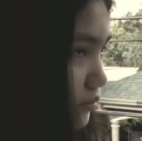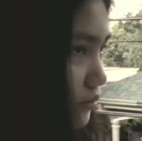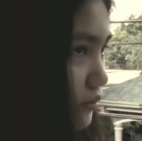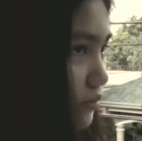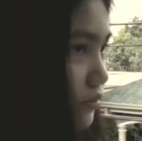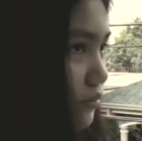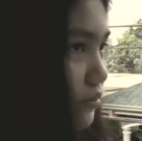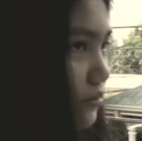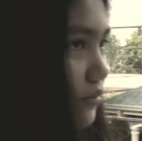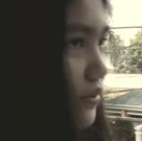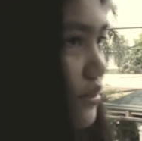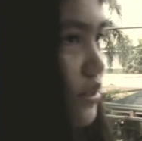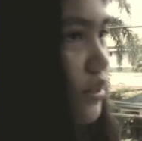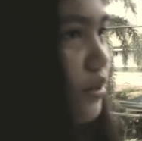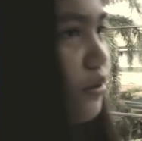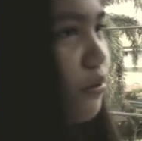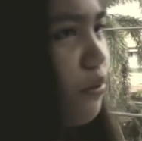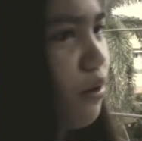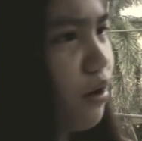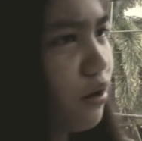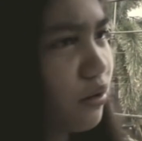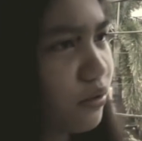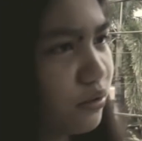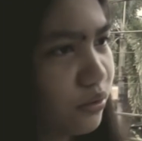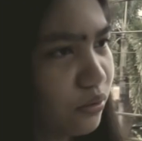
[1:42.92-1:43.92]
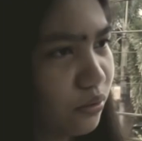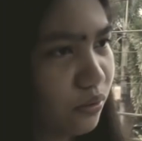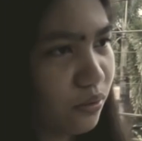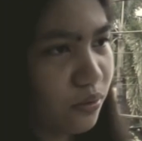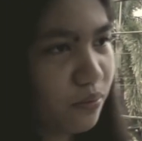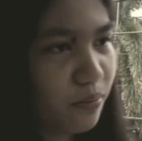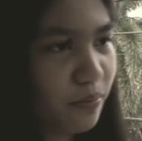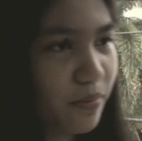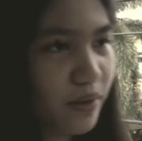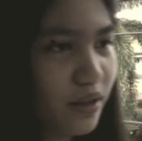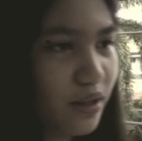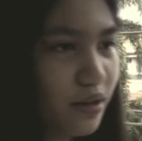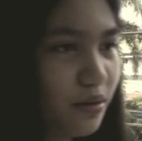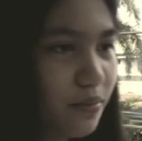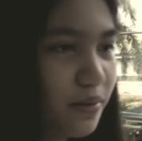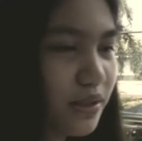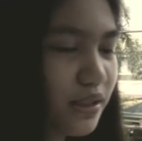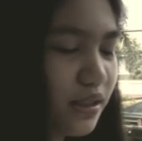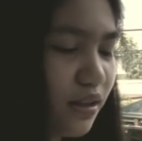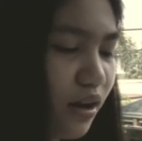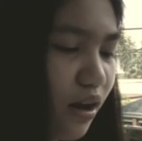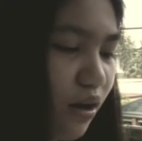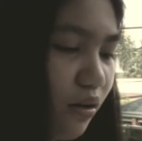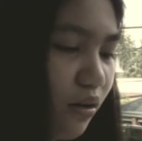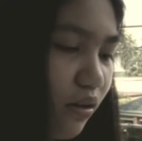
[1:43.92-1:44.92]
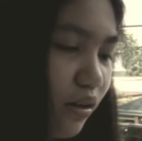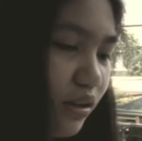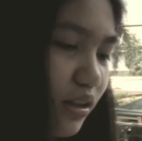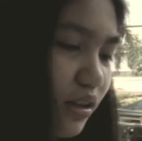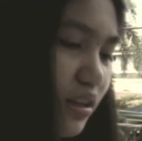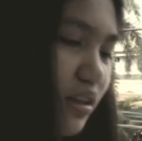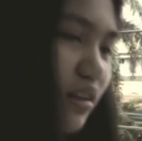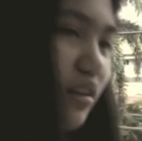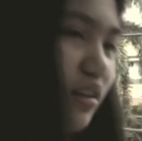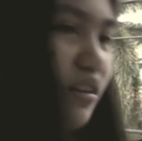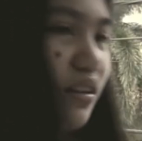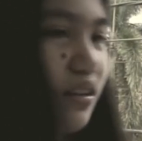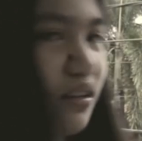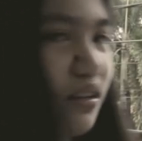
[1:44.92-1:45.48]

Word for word: Tapos, Sa kwarto, pinalabas na ako Saan tayo kanina eh.